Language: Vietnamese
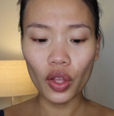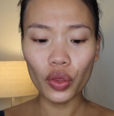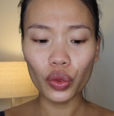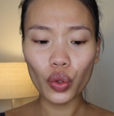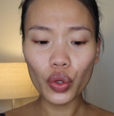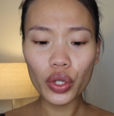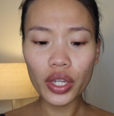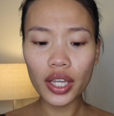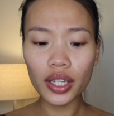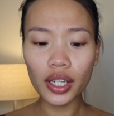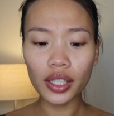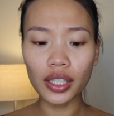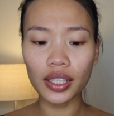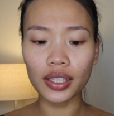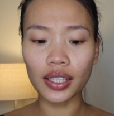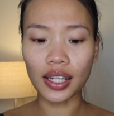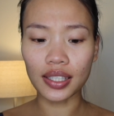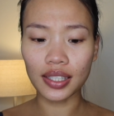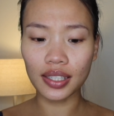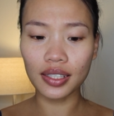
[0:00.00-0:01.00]
tuy nhiên đó thì
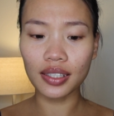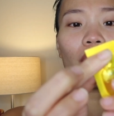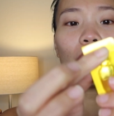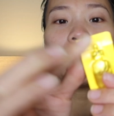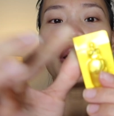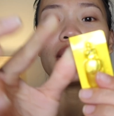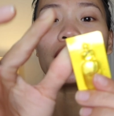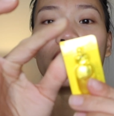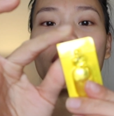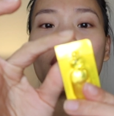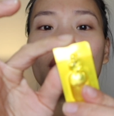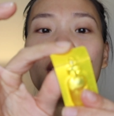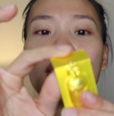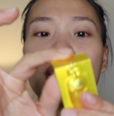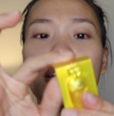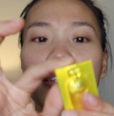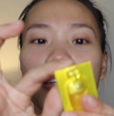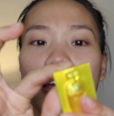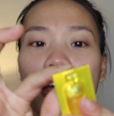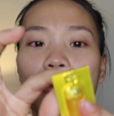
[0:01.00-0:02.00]
thật sự cái miếng này nó rất
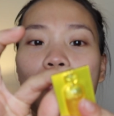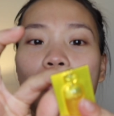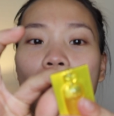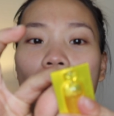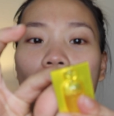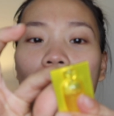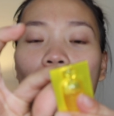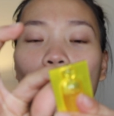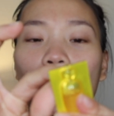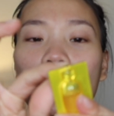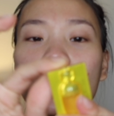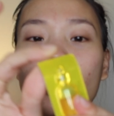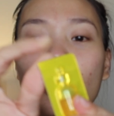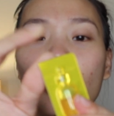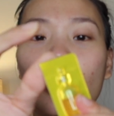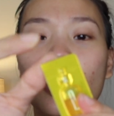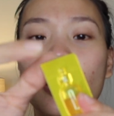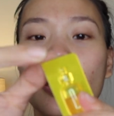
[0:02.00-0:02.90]
là dễ mở nè mọi người